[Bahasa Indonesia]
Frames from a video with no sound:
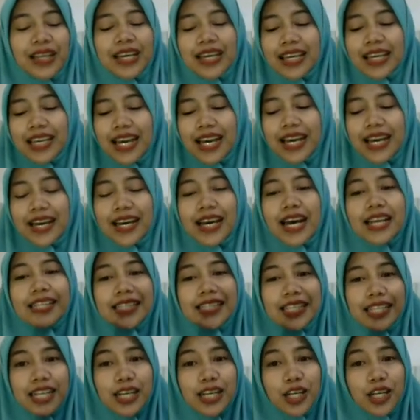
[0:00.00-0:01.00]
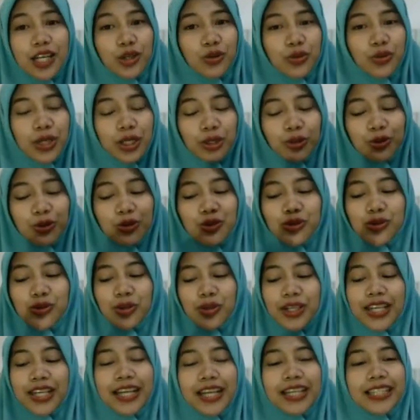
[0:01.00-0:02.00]
Ya, jadi ada dua itu
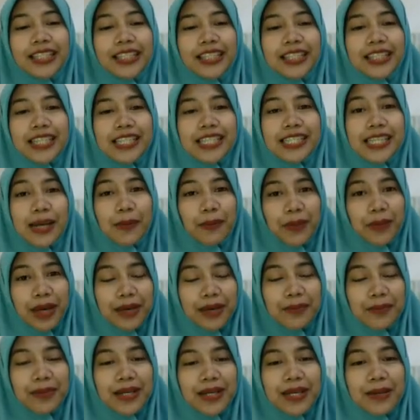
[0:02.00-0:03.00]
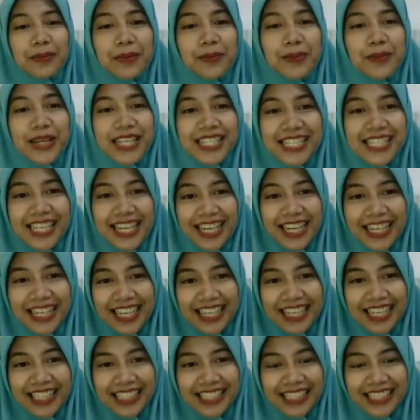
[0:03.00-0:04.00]
tujuan yang akan kita capai pada pembelajaran
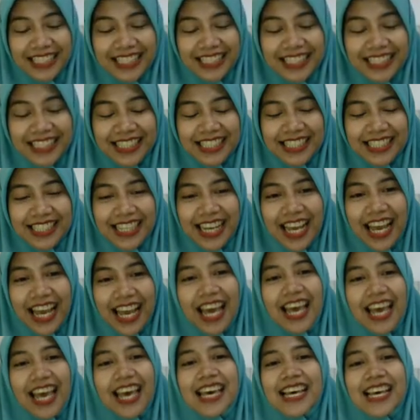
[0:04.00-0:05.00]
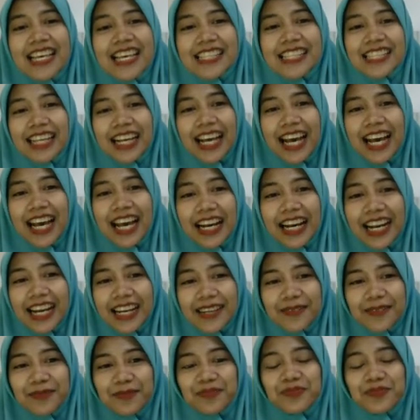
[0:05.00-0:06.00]
kali ini. Nah, sekarang
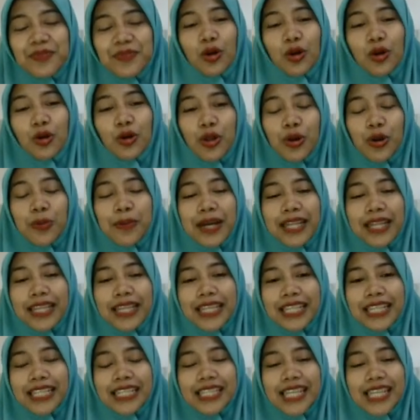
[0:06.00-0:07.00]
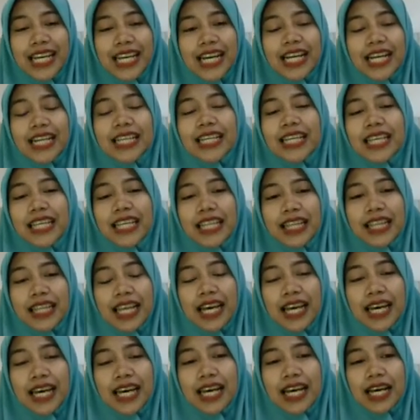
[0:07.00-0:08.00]
untuk materinya
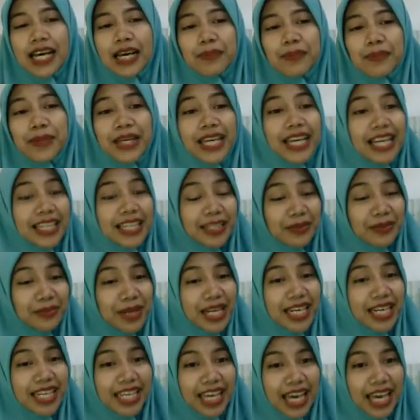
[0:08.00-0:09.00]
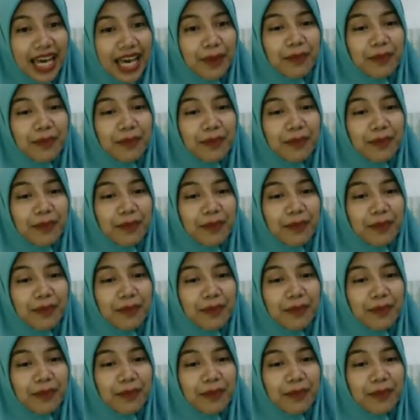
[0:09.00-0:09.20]
kita mengingat kembali ya